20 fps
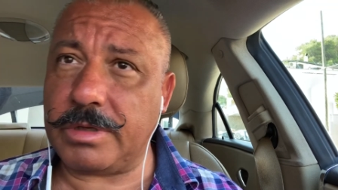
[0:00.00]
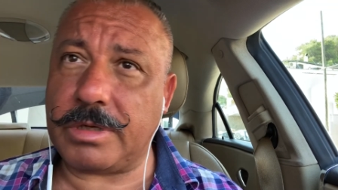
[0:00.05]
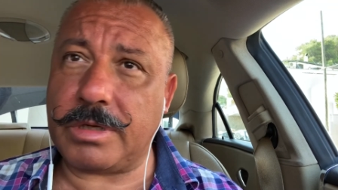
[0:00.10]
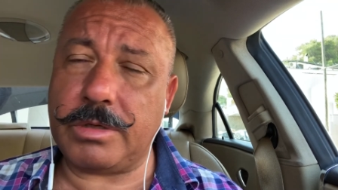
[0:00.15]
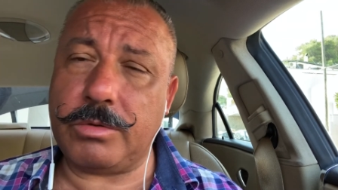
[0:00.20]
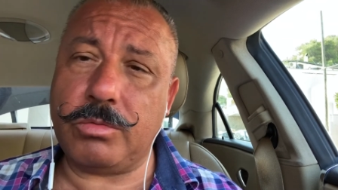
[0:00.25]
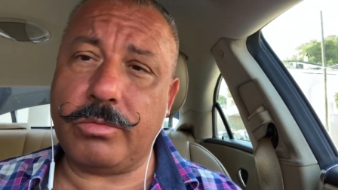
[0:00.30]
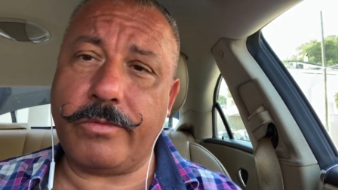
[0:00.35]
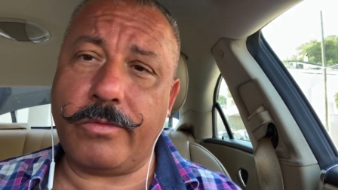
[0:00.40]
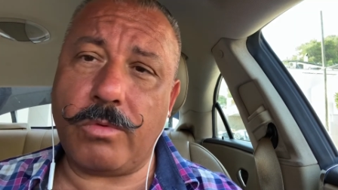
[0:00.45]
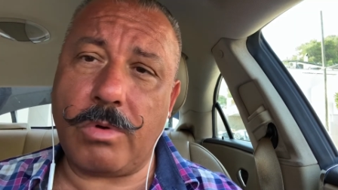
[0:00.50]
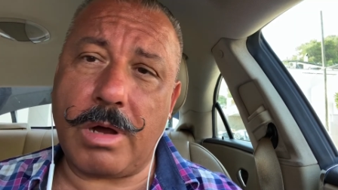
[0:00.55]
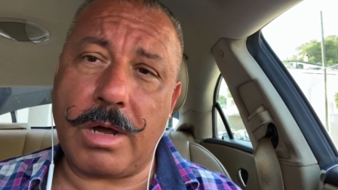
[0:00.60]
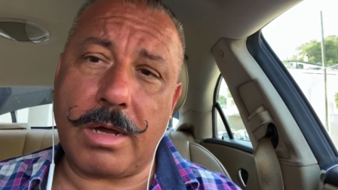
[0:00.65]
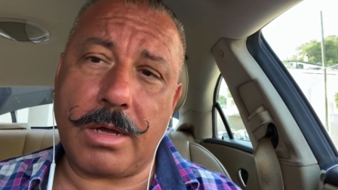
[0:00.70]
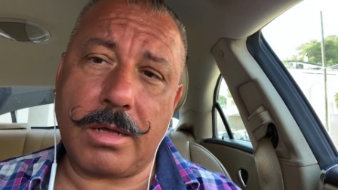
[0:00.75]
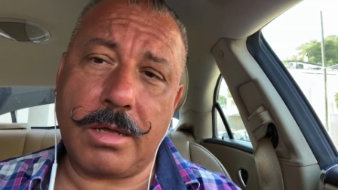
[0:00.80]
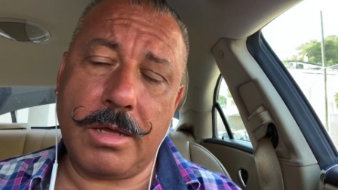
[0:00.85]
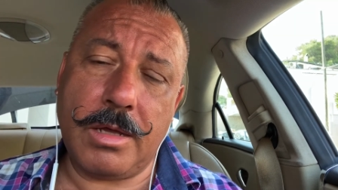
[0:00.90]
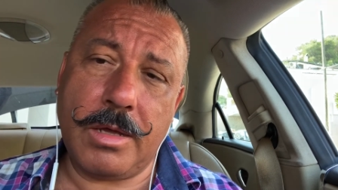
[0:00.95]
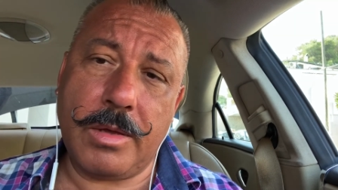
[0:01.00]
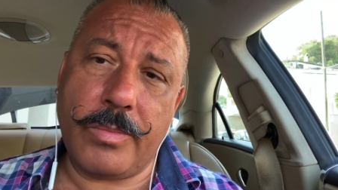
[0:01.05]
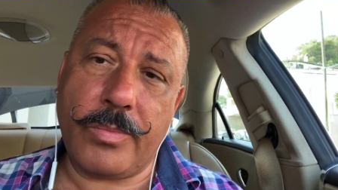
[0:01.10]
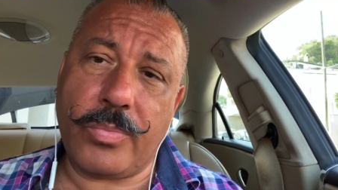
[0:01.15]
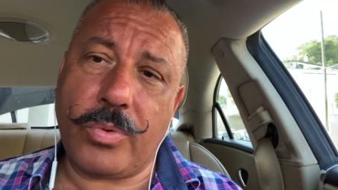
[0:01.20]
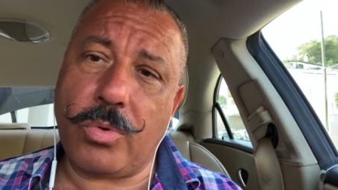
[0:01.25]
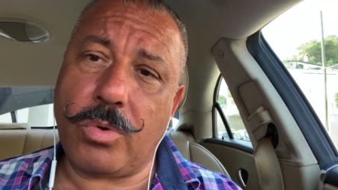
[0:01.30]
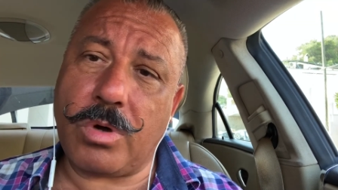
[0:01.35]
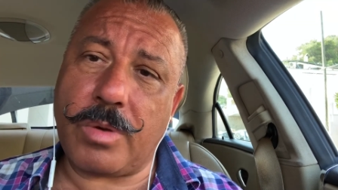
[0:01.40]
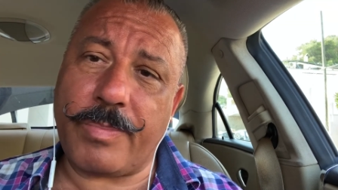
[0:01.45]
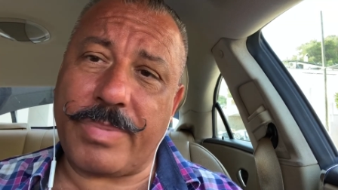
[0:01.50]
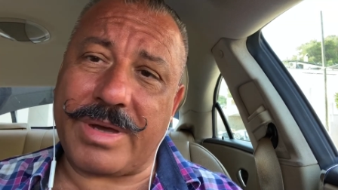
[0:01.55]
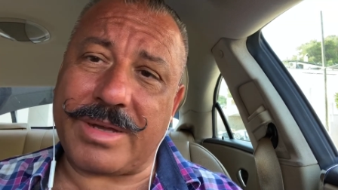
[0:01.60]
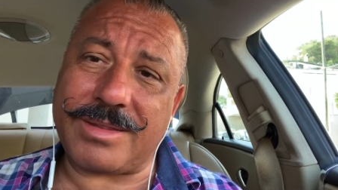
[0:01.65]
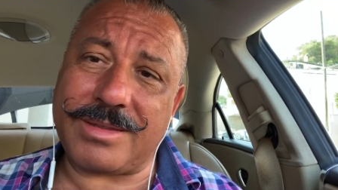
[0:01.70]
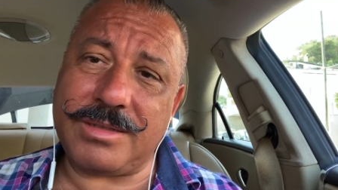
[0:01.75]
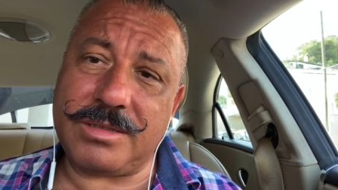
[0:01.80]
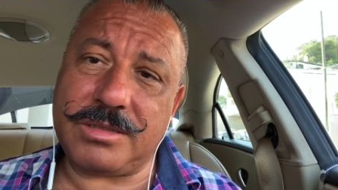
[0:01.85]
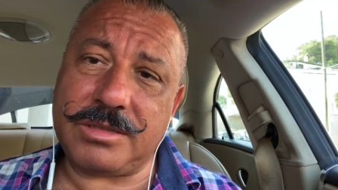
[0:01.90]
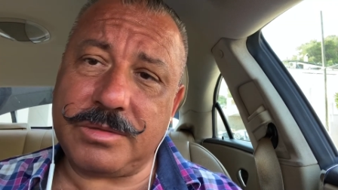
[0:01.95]
qui nous voient, pour
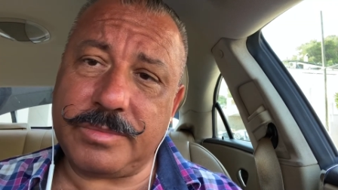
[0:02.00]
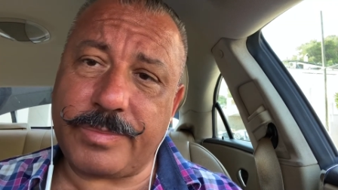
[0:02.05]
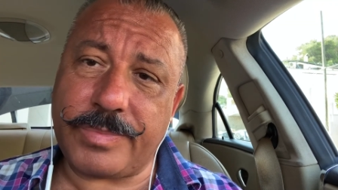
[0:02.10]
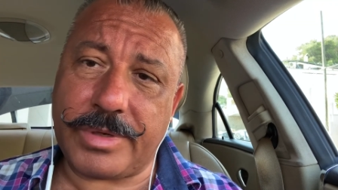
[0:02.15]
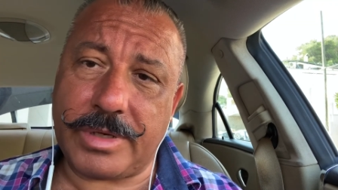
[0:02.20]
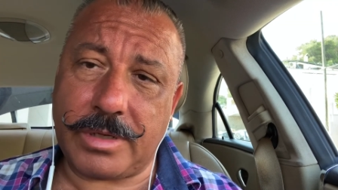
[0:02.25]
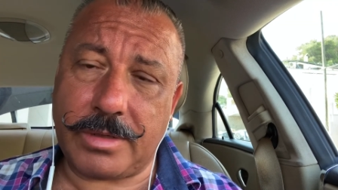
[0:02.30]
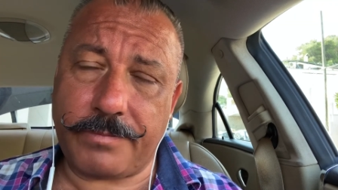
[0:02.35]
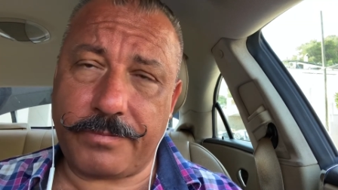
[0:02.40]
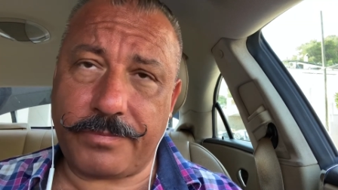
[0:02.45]
participer